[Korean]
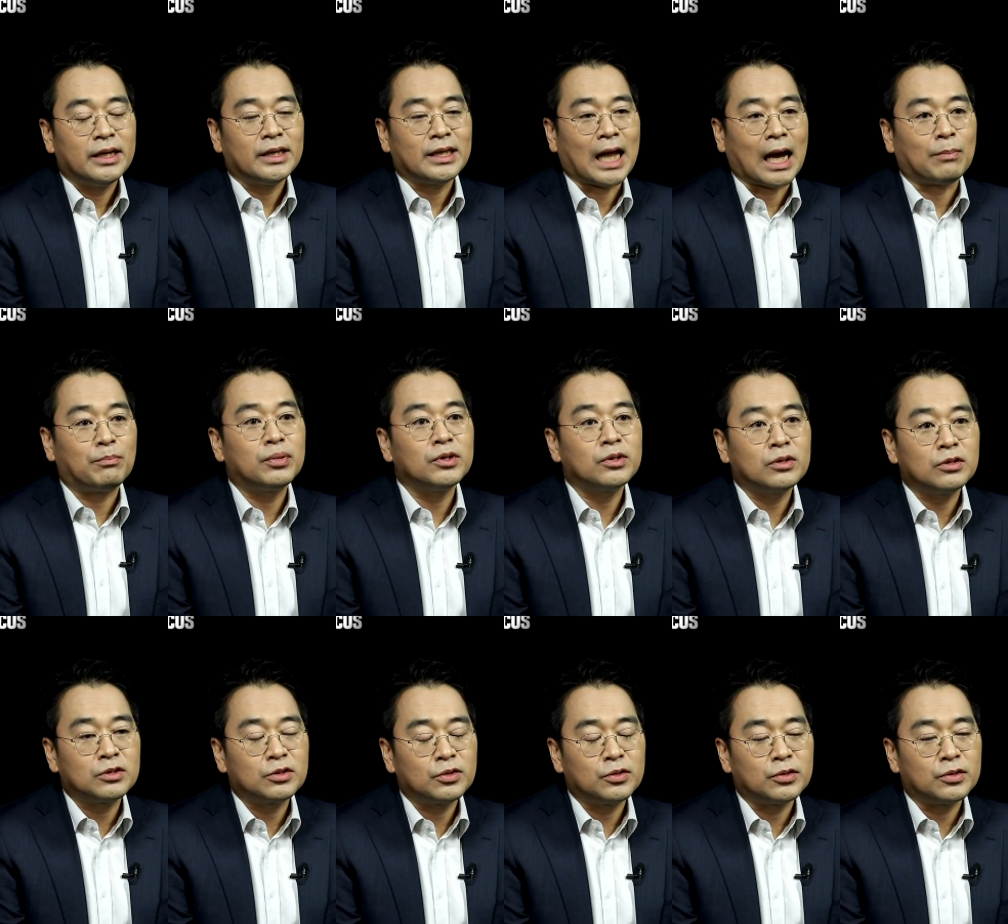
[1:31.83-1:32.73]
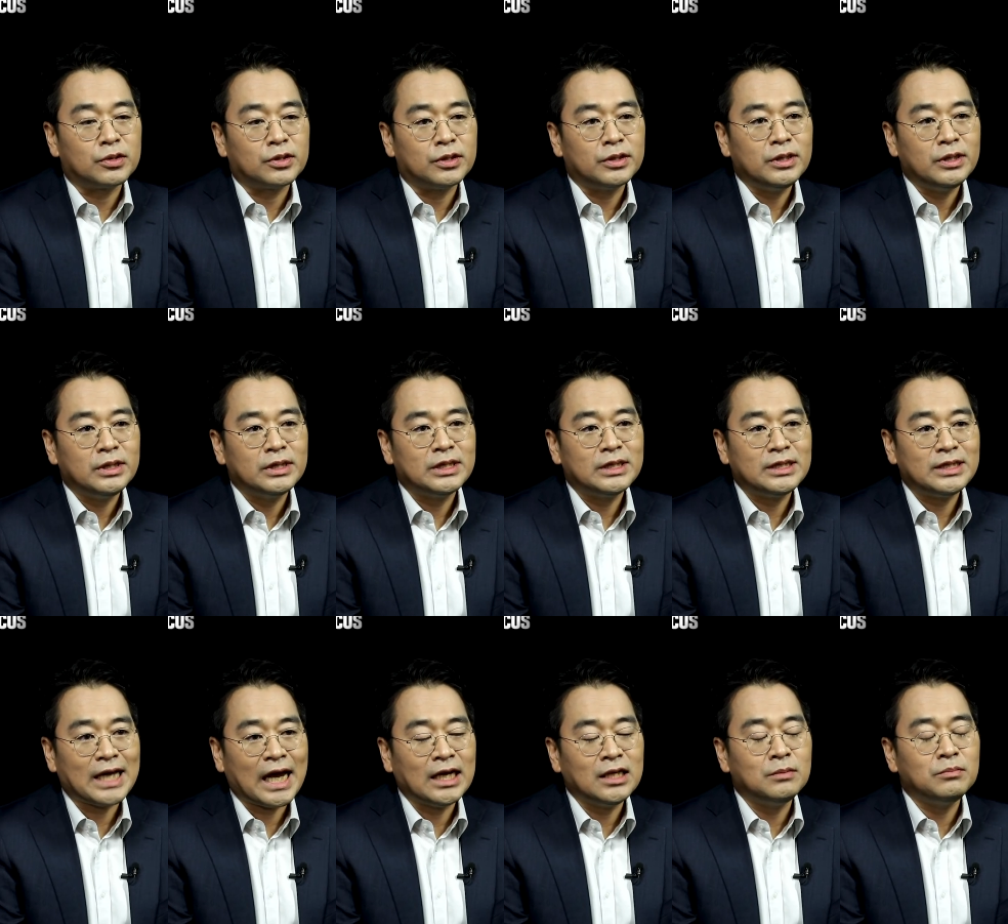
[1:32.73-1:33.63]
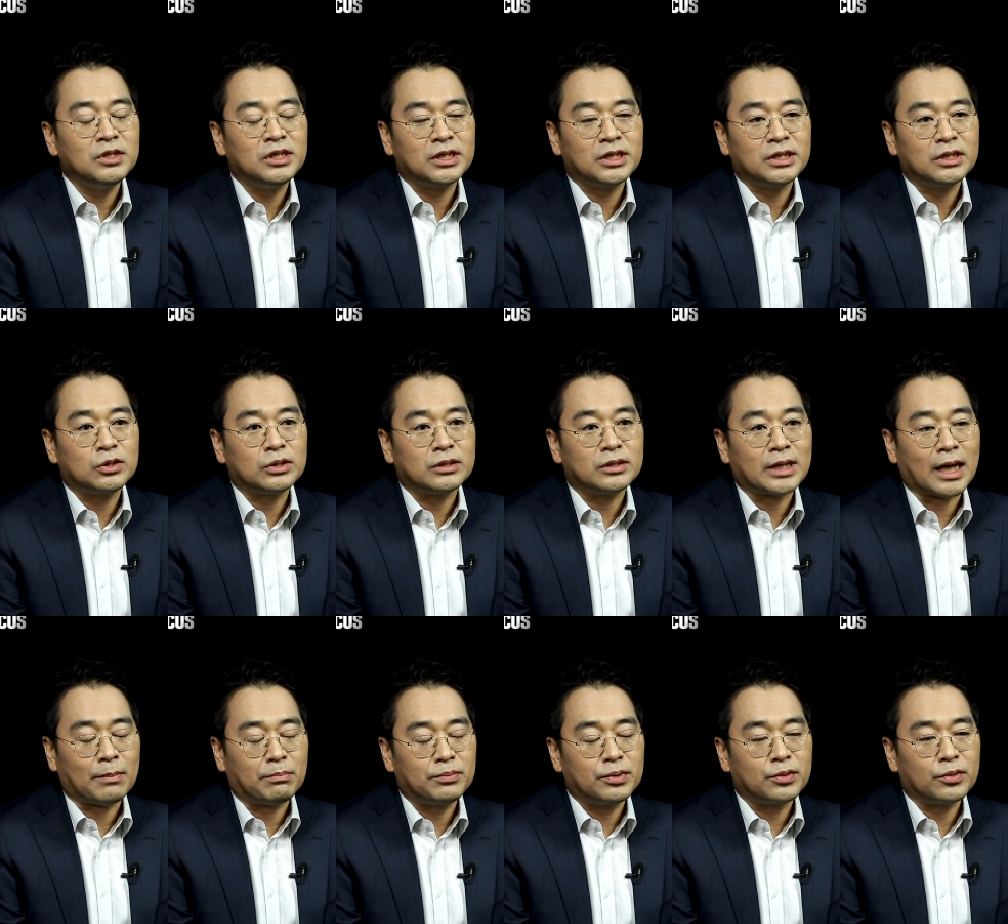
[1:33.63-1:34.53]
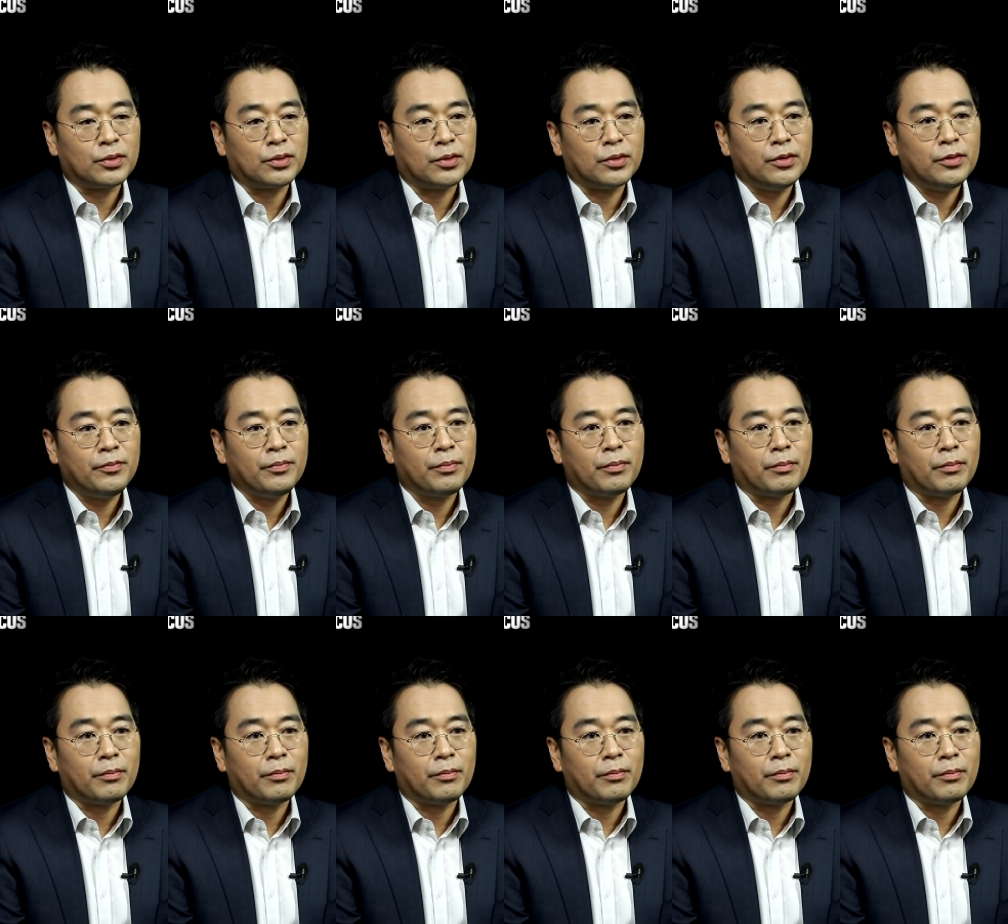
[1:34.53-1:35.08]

나쁜 것으로는 짠 음식이 나쁘고